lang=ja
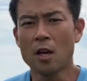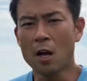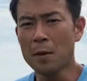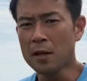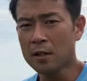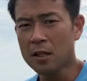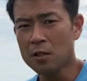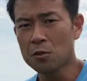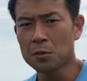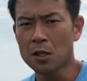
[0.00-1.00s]
アメリカ代
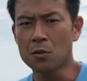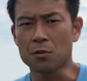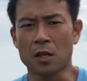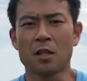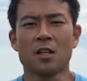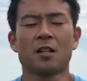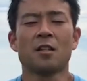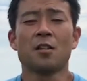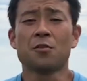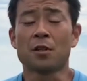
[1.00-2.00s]
表もね、よくね、やっ
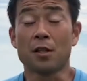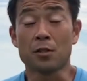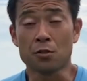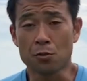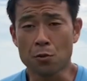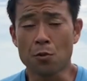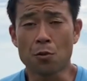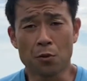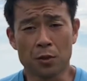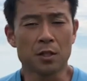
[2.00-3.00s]
ているような練習の方
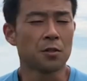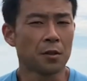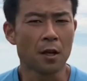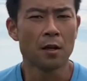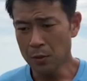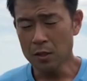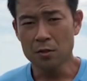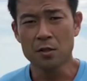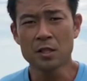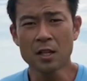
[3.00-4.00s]
法ですよね。
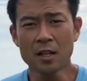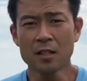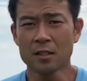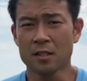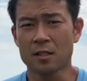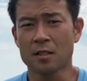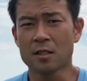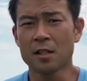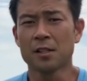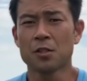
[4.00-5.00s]
プラス、膝関節が
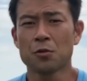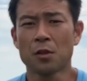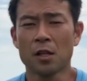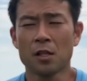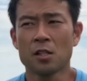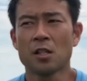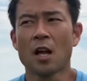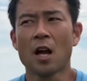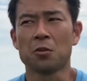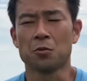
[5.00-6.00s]
使えない状態にし
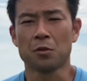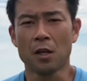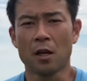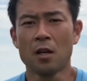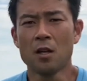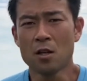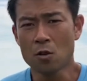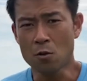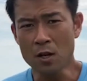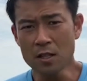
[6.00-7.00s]
てあるので、
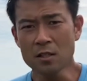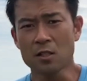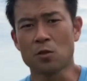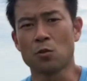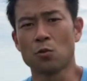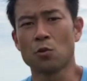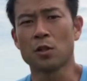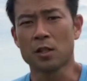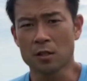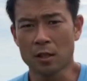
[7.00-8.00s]
股関節の動
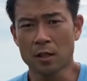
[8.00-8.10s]
きです